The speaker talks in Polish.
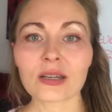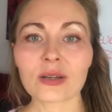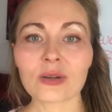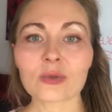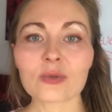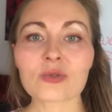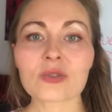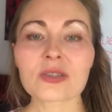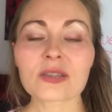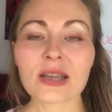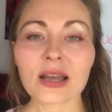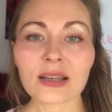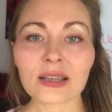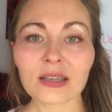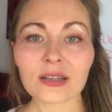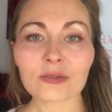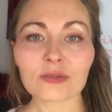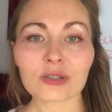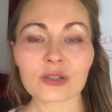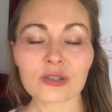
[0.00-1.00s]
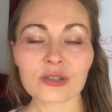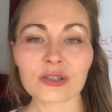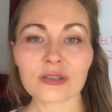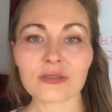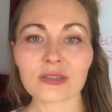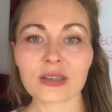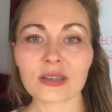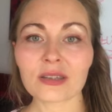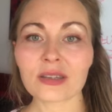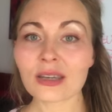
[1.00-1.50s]
uznaje
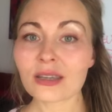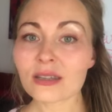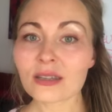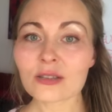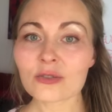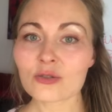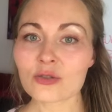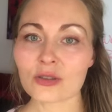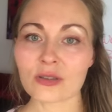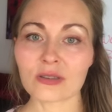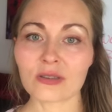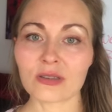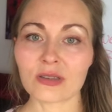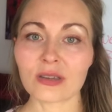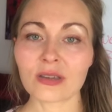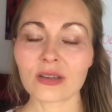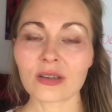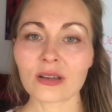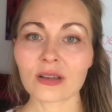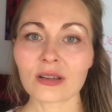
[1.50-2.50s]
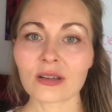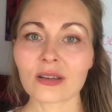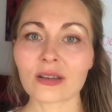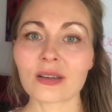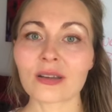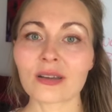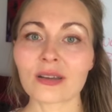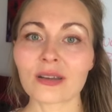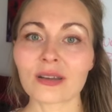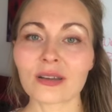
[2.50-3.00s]
właściwie jeden czynnik
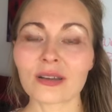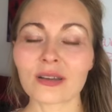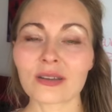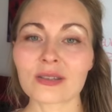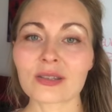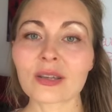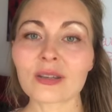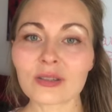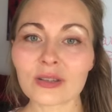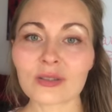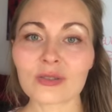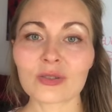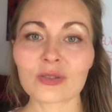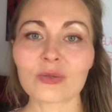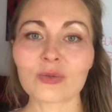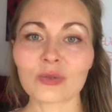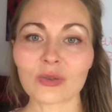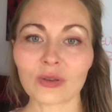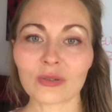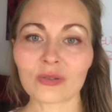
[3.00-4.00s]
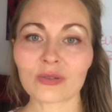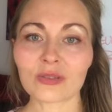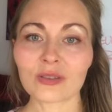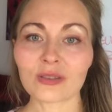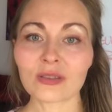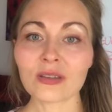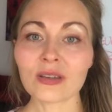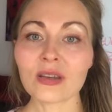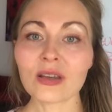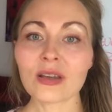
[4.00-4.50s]
za
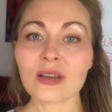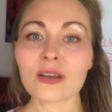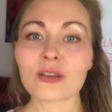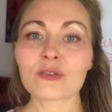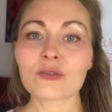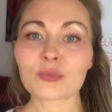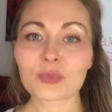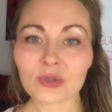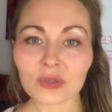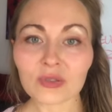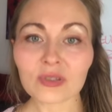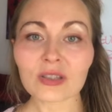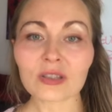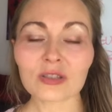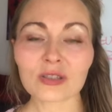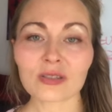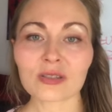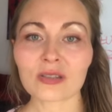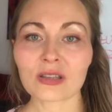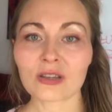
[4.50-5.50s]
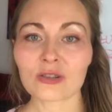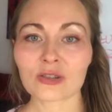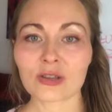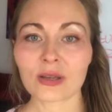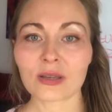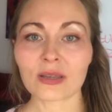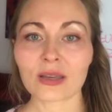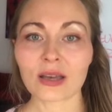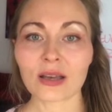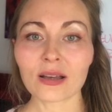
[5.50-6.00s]
decydujący w procesie
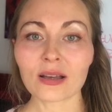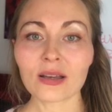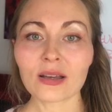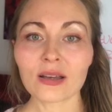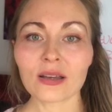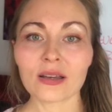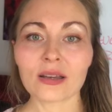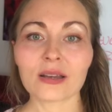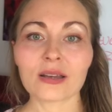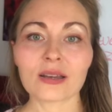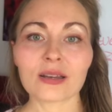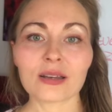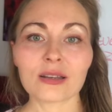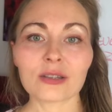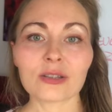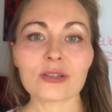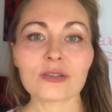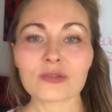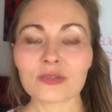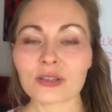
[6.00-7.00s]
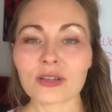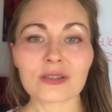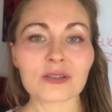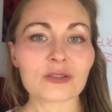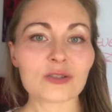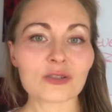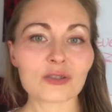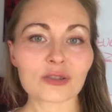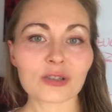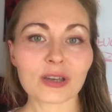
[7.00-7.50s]
starzenia i
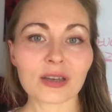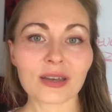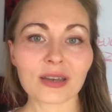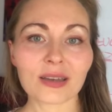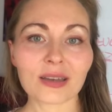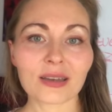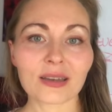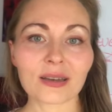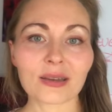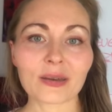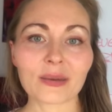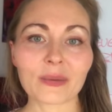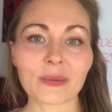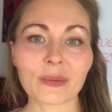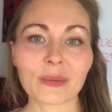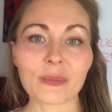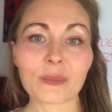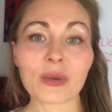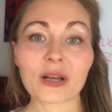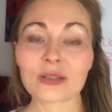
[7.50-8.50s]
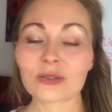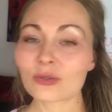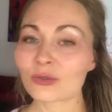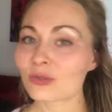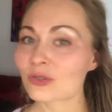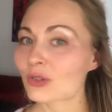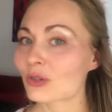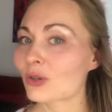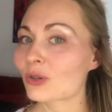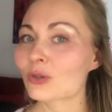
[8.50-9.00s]
twierdzi, że
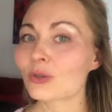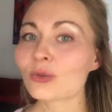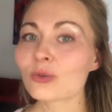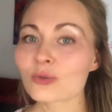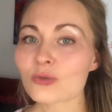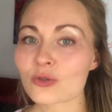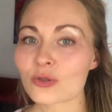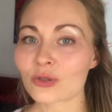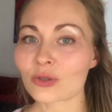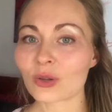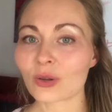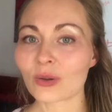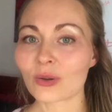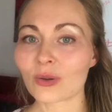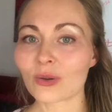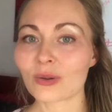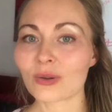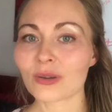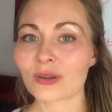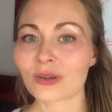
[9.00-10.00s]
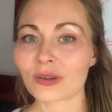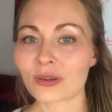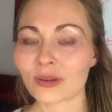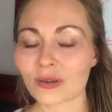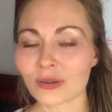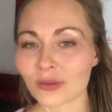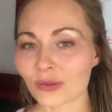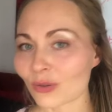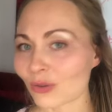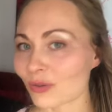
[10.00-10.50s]
mając klucz do,
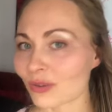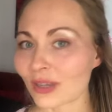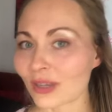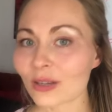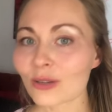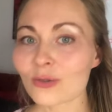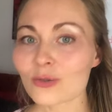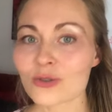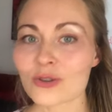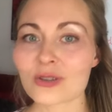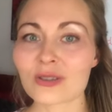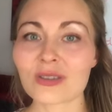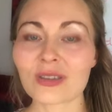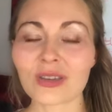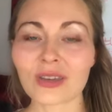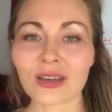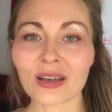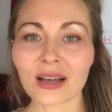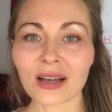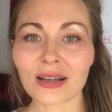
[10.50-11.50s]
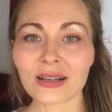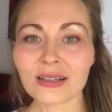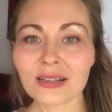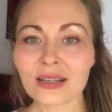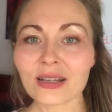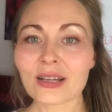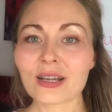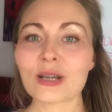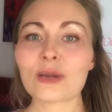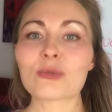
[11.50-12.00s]
do tego czynnika,
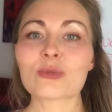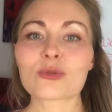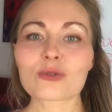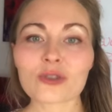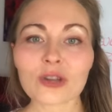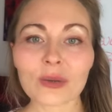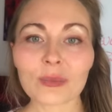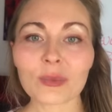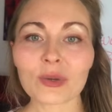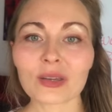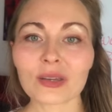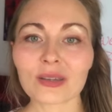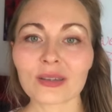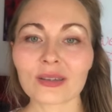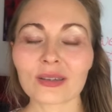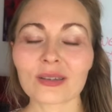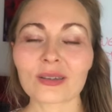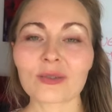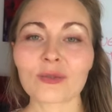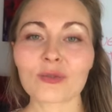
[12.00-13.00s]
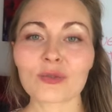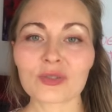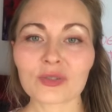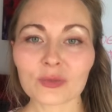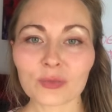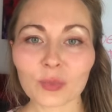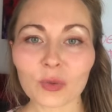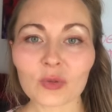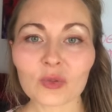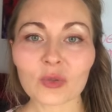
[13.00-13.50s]
możemy w
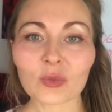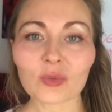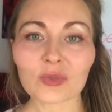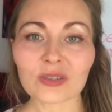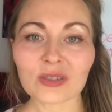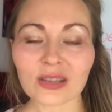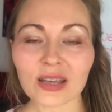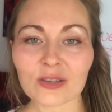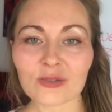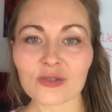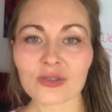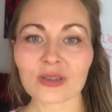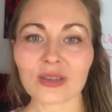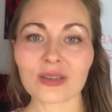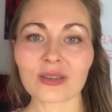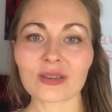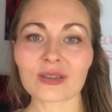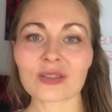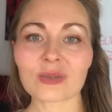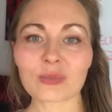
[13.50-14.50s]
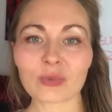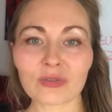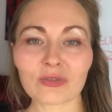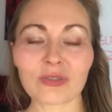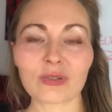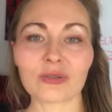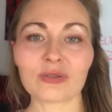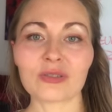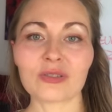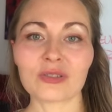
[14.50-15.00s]
sposób znaczny
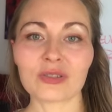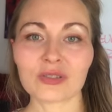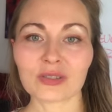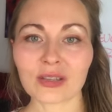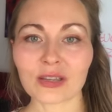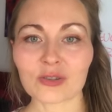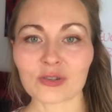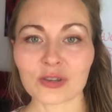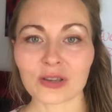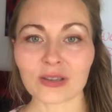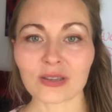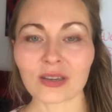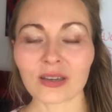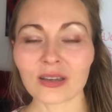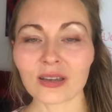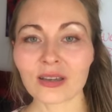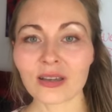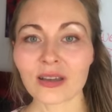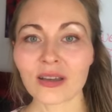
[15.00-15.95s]
spowolnić starzenie.